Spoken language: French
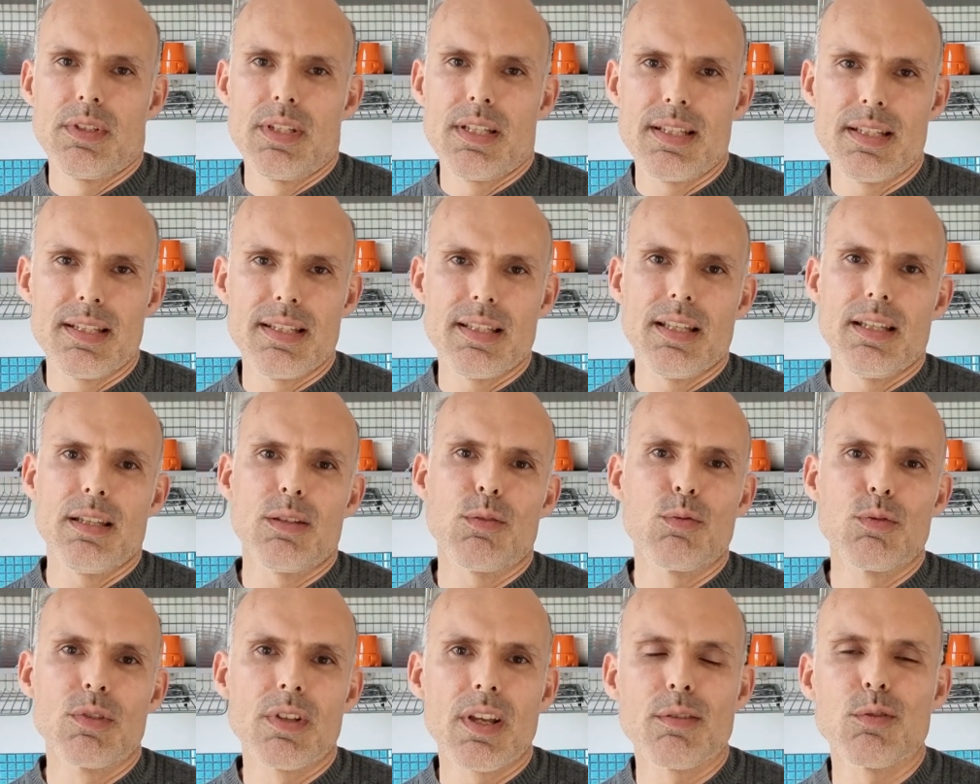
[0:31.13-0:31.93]
c'est
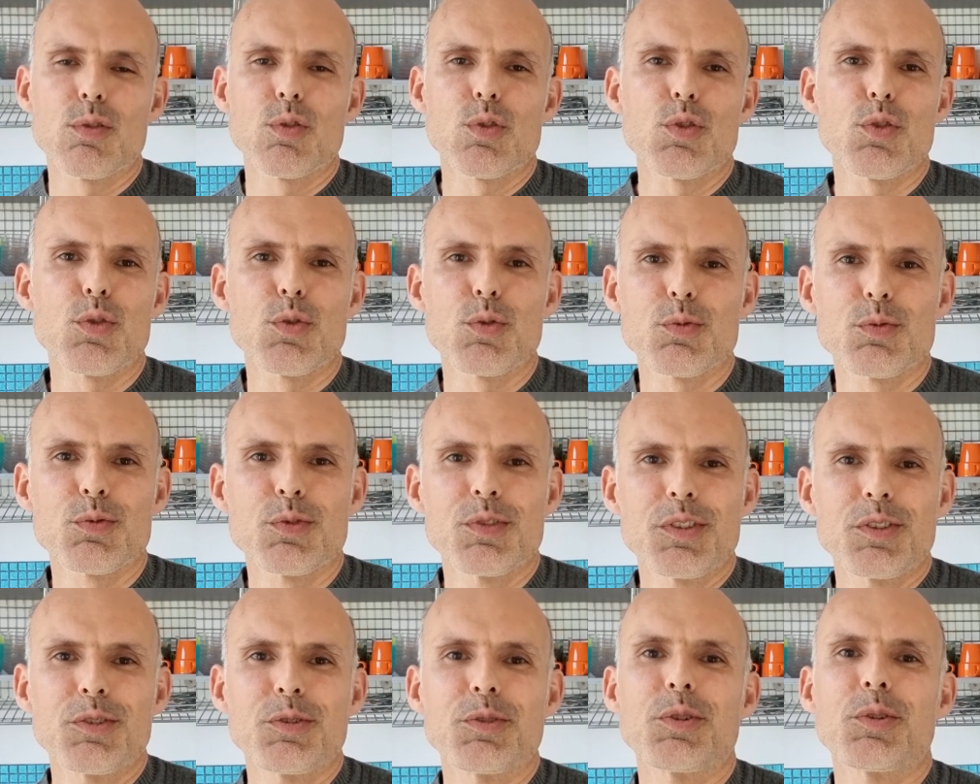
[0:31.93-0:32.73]
une invention
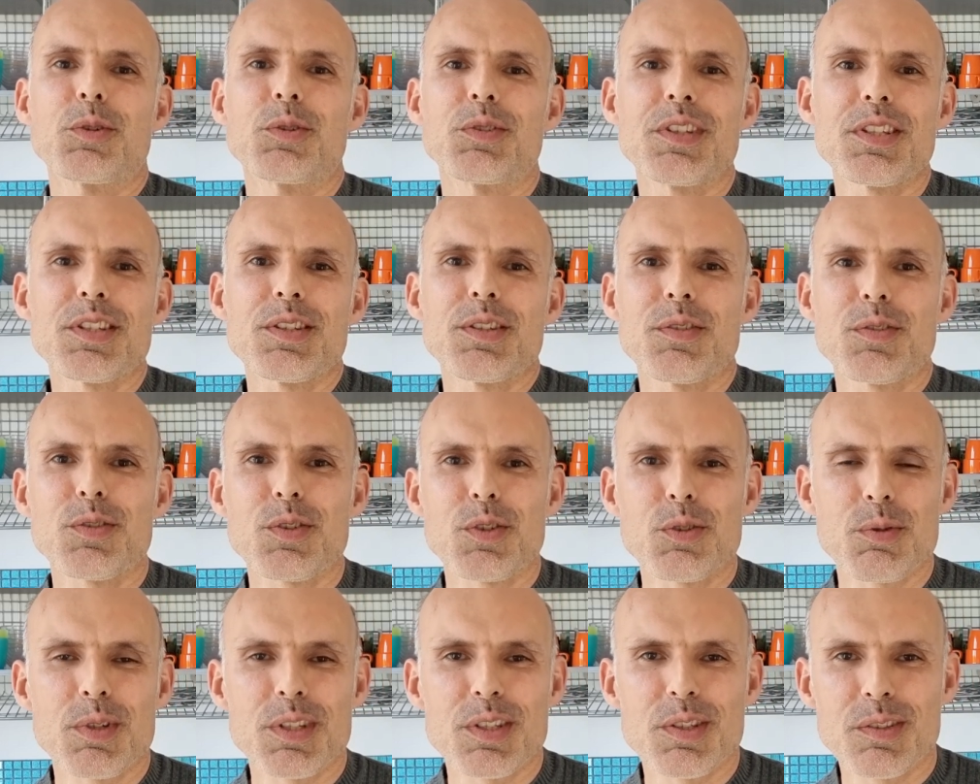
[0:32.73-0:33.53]
de
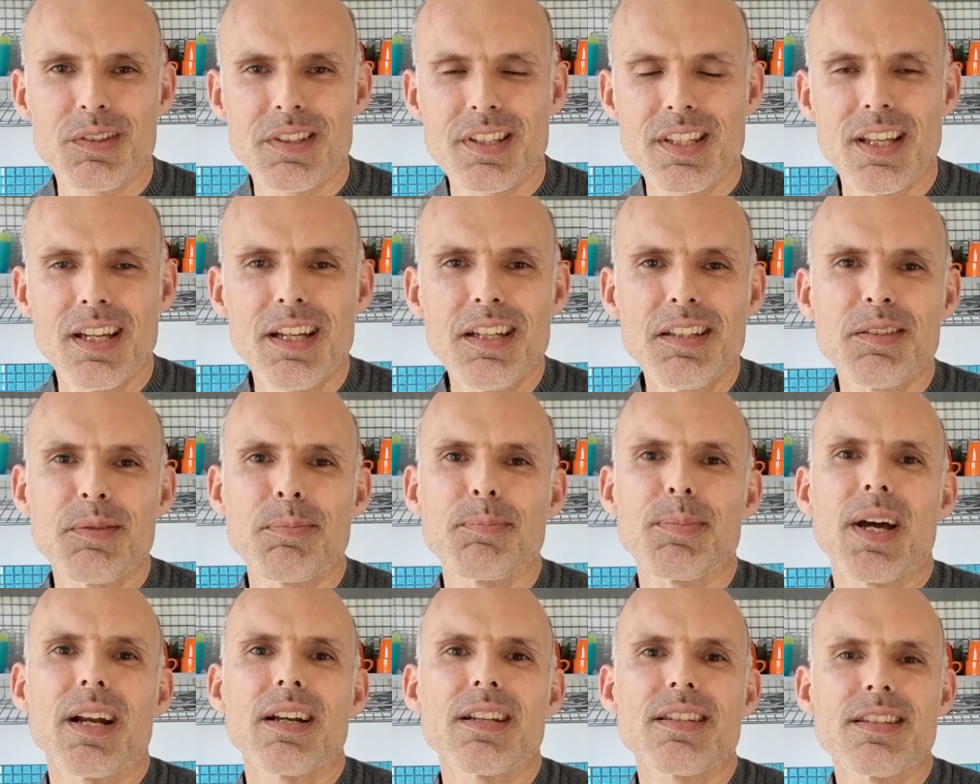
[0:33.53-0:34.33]
1964
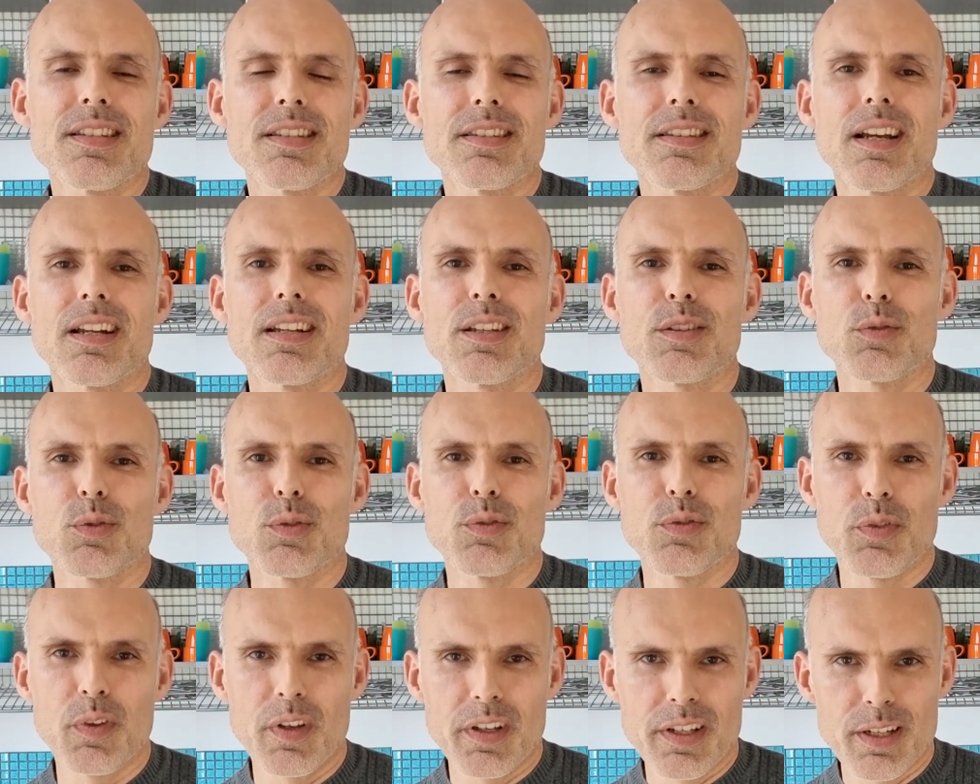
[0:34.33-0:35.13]
par les Italiens de
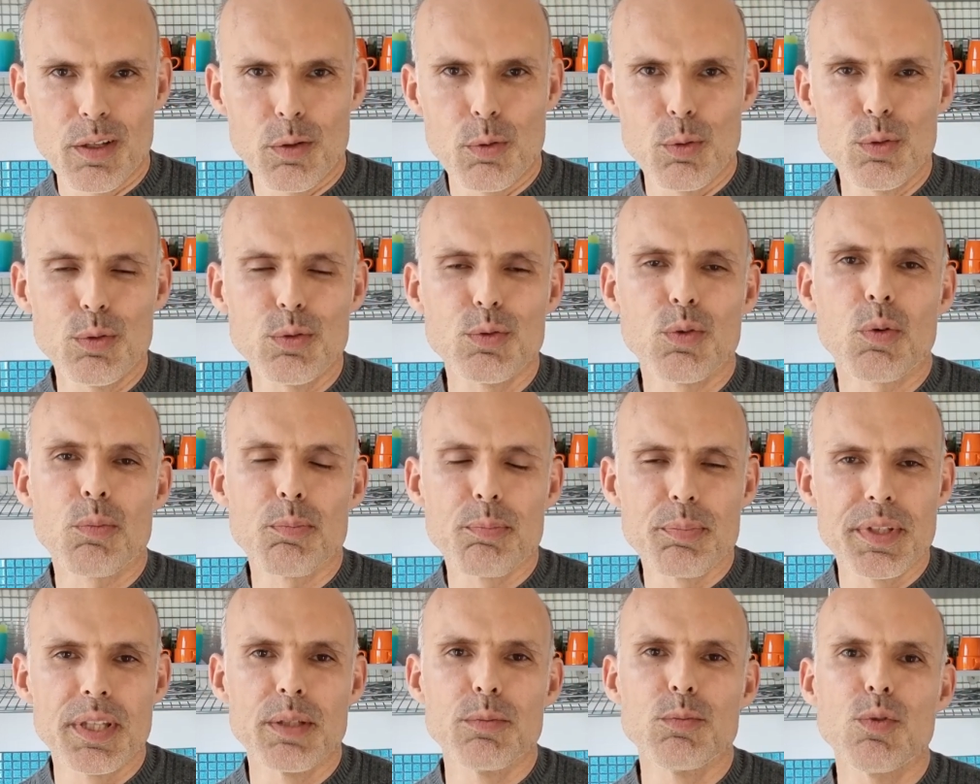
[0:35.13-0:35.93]
Ferrero dans le
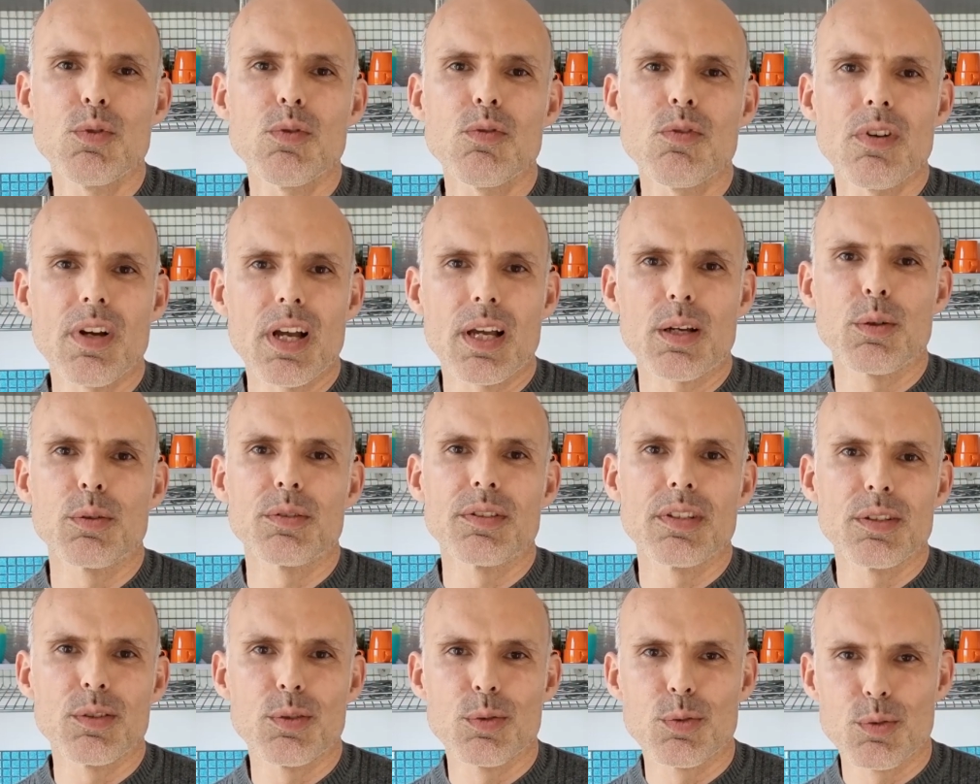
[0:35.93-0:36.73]
Piémont, à
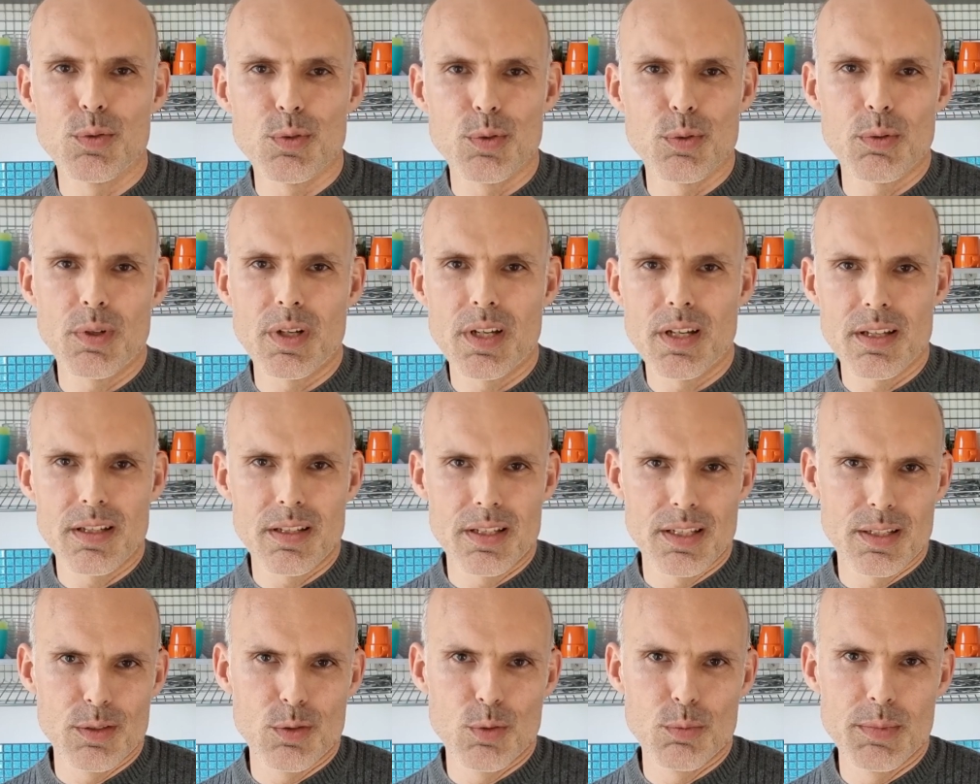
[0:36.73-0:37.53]
côté de Turin
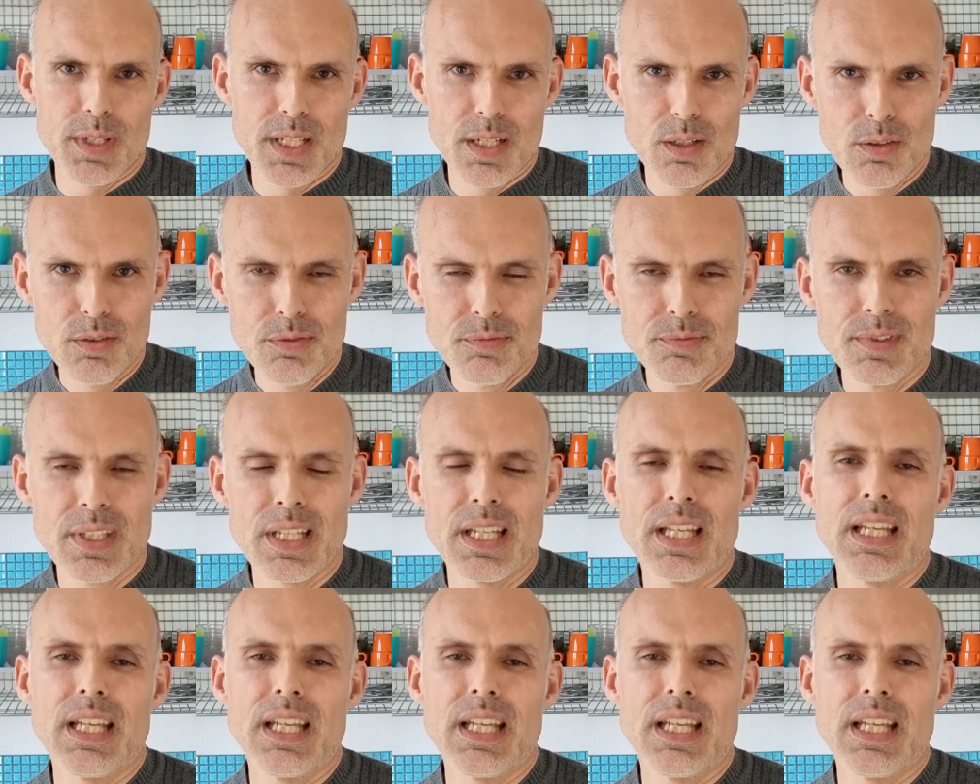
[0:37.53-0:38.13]
et de Milan.